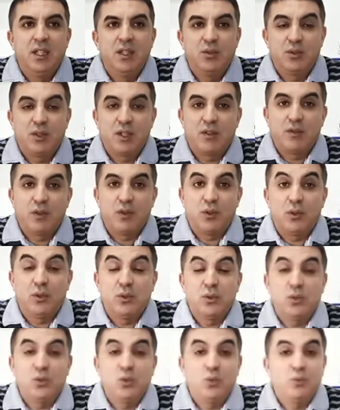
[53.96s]
n'avons
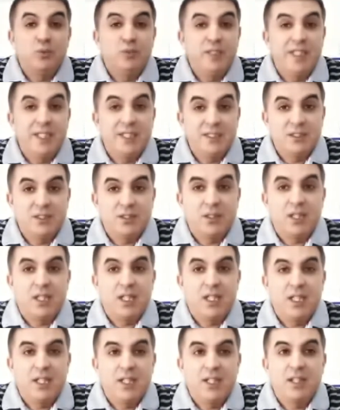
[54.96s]
aucune obligation à
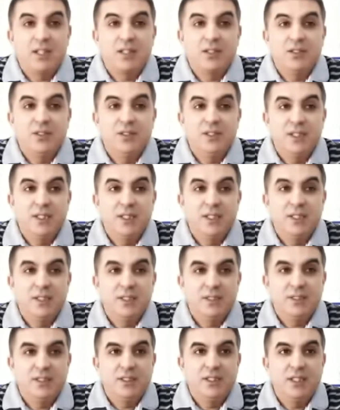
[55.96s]
l'égard de ces
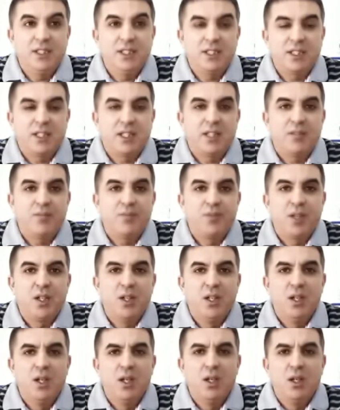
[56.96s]
illettrés.
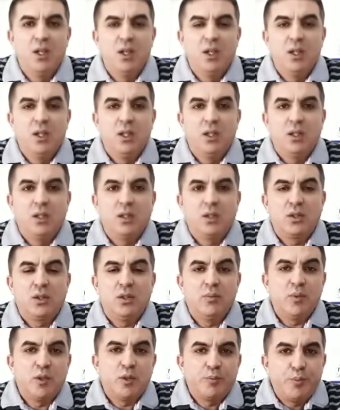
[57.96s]

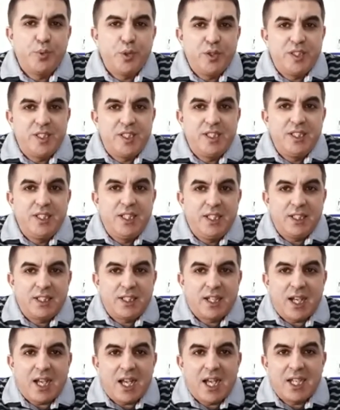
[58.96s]
Comment peut-il
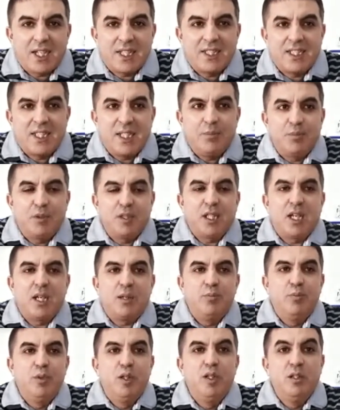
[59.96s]
être
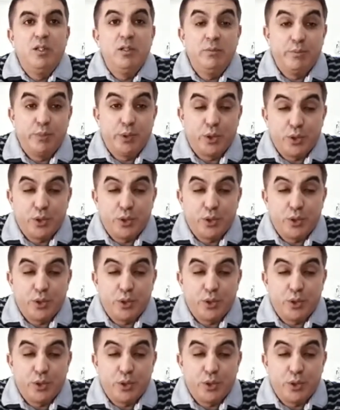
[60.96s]
acceptable pour